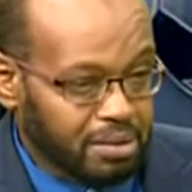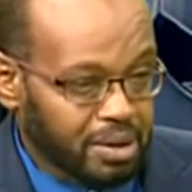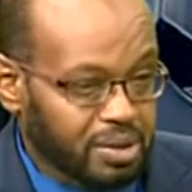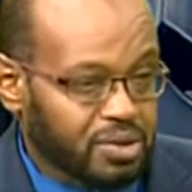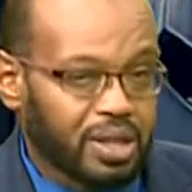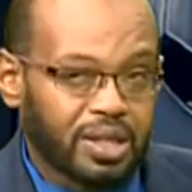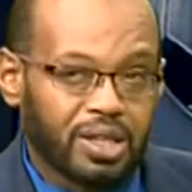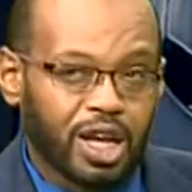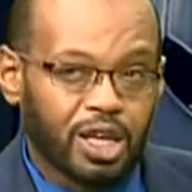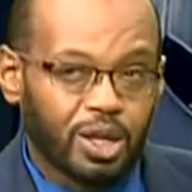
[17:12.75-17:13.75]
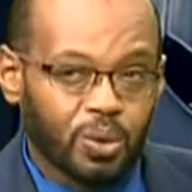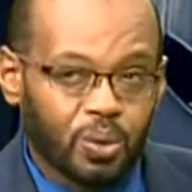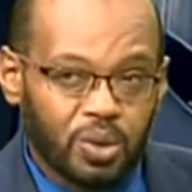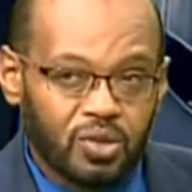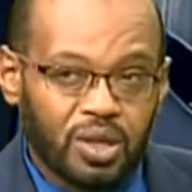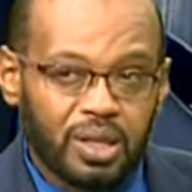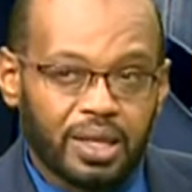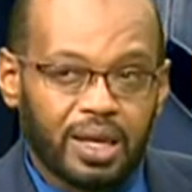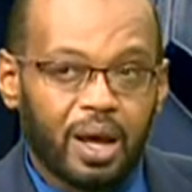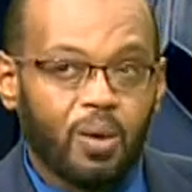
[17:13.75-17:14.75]
نظرا لتاريخه نظرا
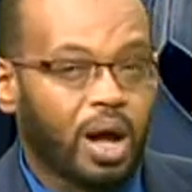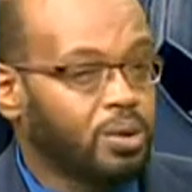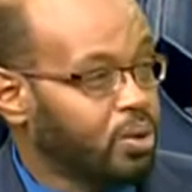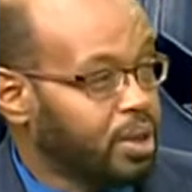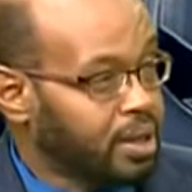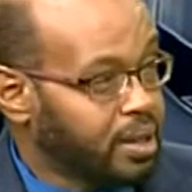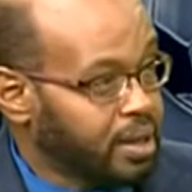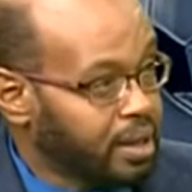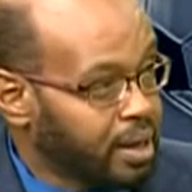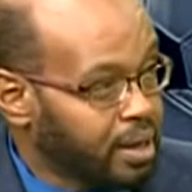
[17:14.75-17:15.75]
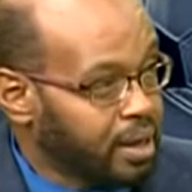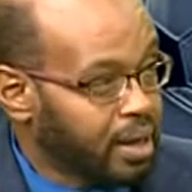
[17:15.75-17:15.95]
لقواعده الكثيرة